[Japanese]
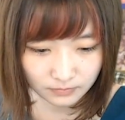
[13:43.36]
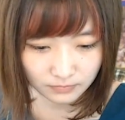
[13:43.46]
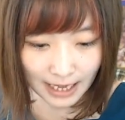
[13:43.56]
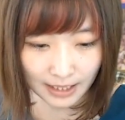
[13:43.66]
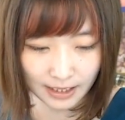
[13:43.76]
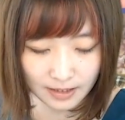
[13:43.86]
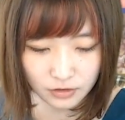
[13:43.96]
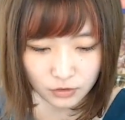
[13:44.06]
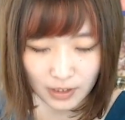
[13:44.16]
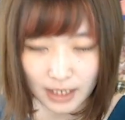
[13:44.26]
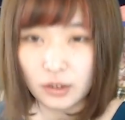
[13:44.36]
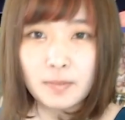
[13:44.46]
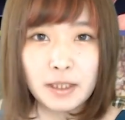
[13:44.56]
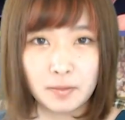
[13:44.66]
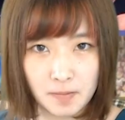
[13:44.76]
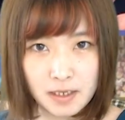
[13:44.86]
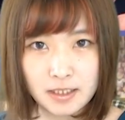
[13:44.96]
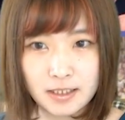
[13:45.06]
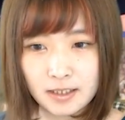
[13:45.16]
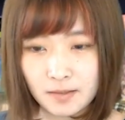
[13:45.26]
あえちょっと後でまた見ま
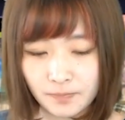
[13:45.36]
す